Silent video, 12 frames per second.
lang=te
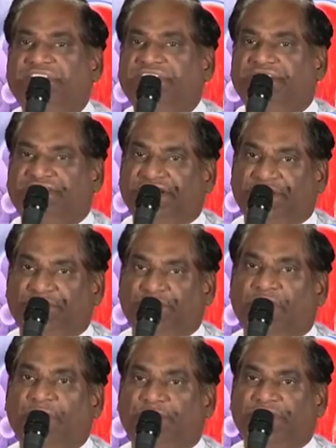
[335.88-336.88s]
స్టే చేశారు
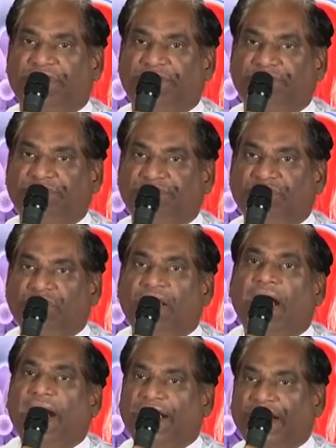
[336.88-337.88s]
బాపు గారు
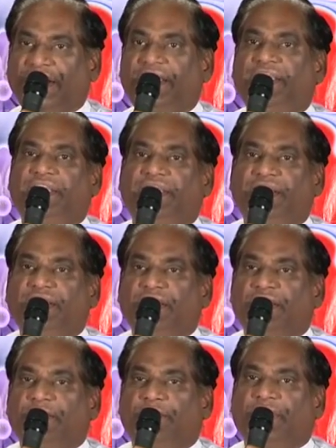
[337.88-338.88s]
అక్కడే
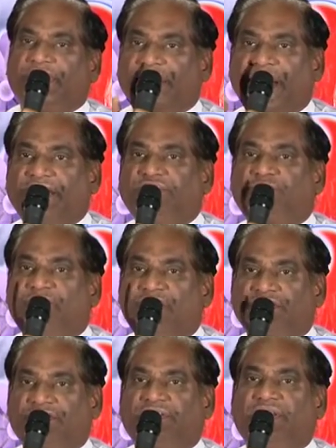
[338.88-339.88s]
మా డ్యాన్స్
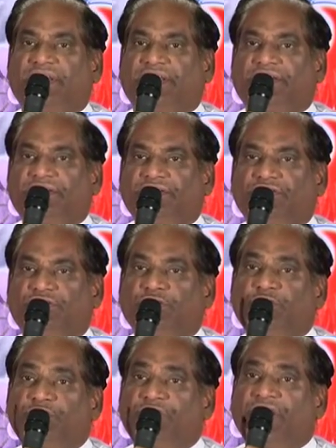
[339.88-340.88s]
మాస్టర్
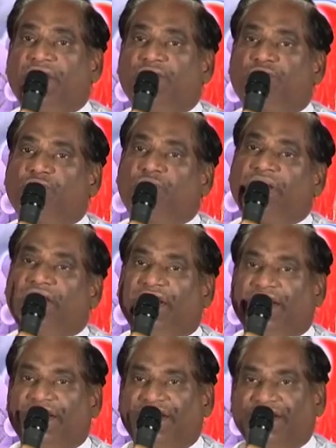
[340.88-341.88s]
సీను గారు కూడా
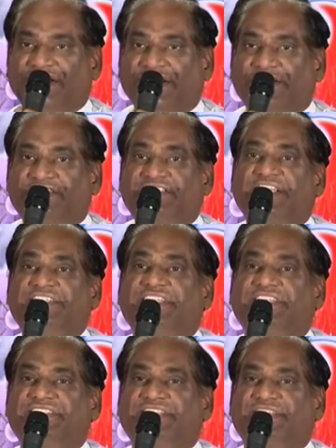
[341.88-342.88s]
స్టే
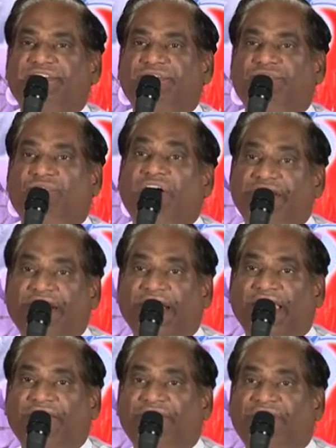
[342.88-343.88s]
చేశారు వారిని
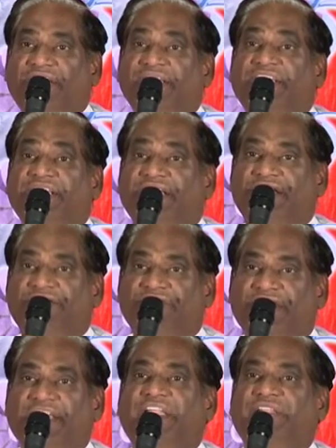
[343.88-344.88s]
కలవడానికి నేను
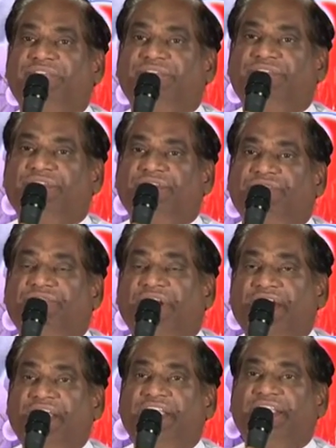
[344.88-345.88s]
వెళ్ళాను
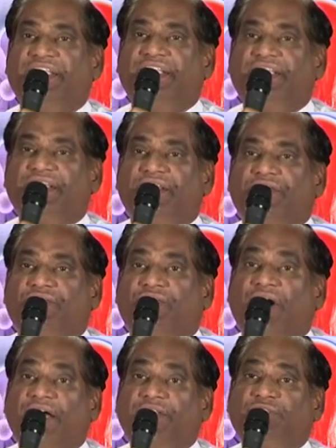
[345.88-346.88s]
వెళ్ళి
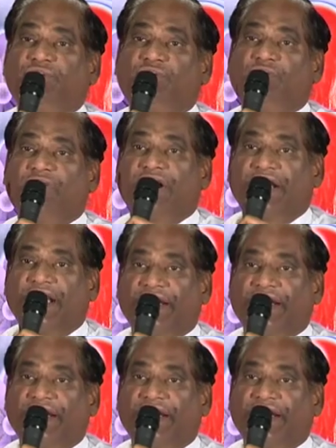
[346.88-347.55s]
వారితో ఒక